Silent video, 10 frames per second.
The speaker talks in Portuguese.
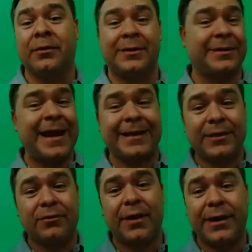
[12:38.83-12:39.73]

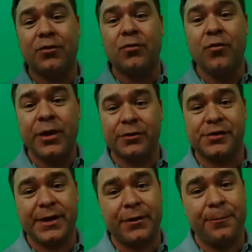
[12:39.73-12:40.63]
tratando com aquilo com muito
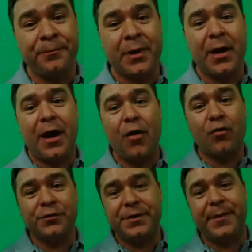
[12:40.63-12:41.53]
zelo.
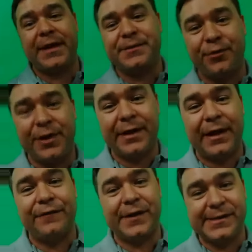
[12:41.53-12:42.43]
Alguns se predispõem
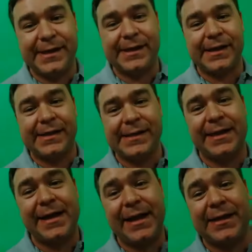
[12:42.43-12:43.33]
a fazer essa
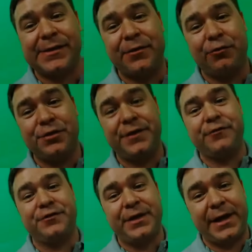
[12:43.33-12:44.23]
degradação,
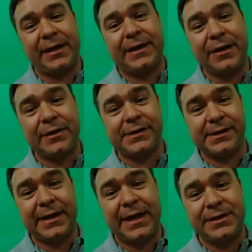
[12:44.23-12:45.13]
inclusive um secretário da
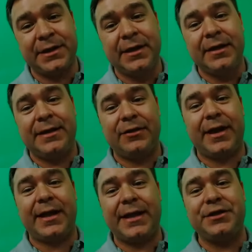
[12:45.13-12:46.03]
cidade tendo
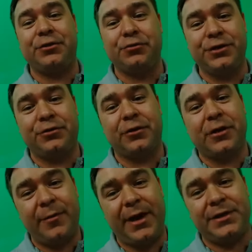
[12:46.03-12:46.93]
aquela atitude
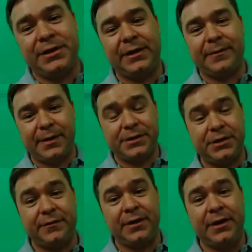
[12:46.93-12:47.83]
totalmente
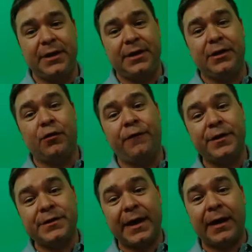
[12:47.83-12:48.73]
intempestiva. E eu
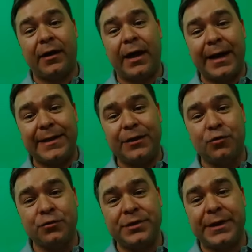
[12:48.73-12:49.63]
fiz a, a
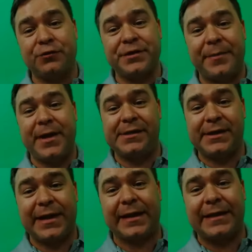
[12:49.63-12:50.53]
denúncia, não sabia que
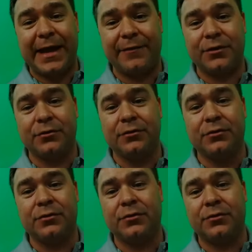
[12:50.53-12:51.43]
se tratava do,
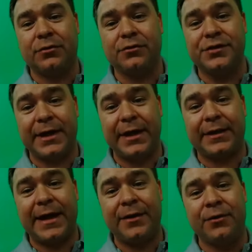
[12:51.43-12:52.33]
do, do,
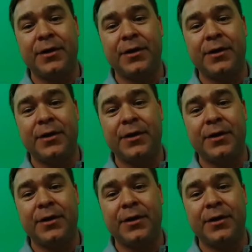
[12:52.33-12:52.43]
secretário.